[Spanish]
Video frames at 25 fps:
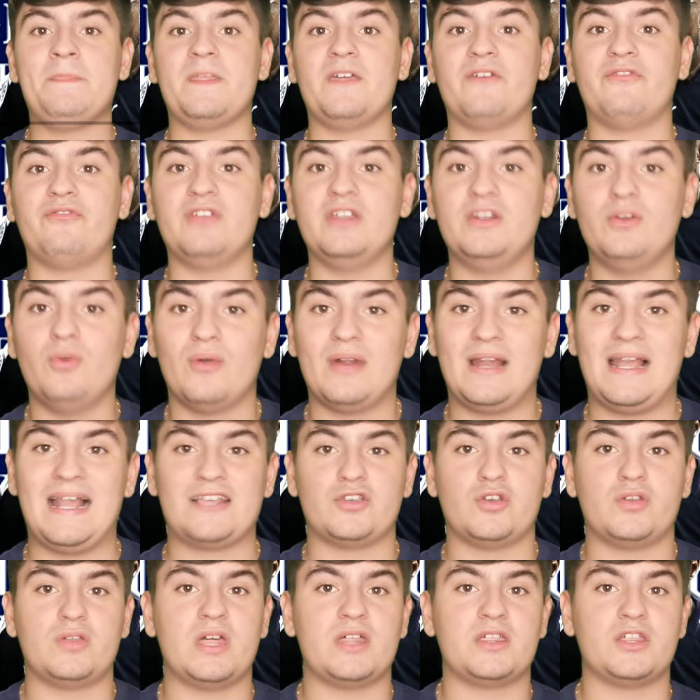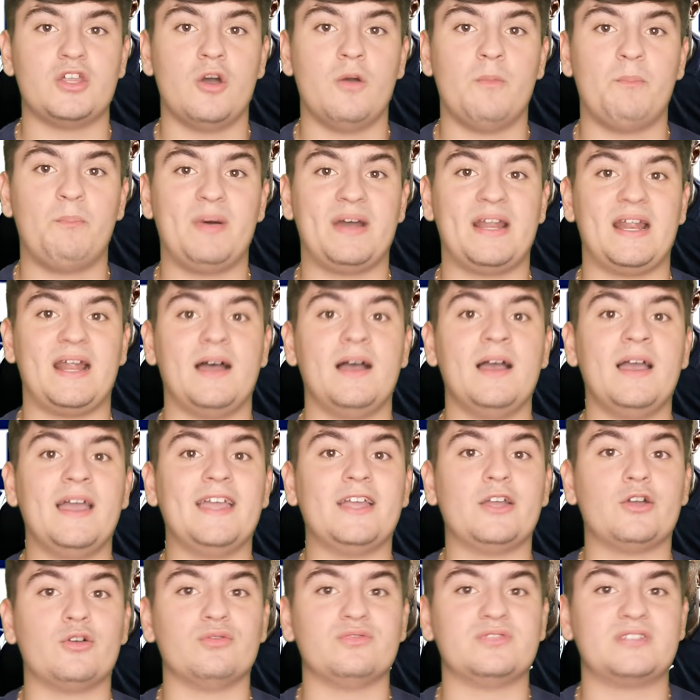de finura en la asociación para
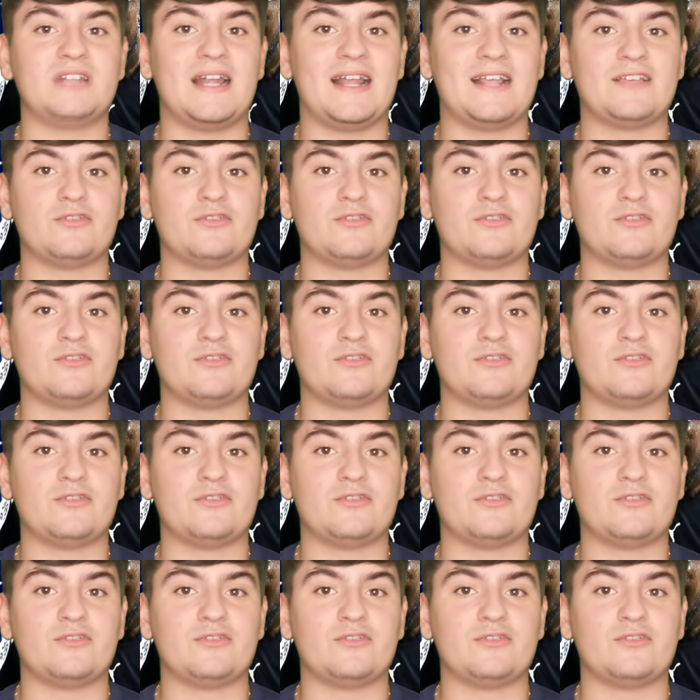encontrar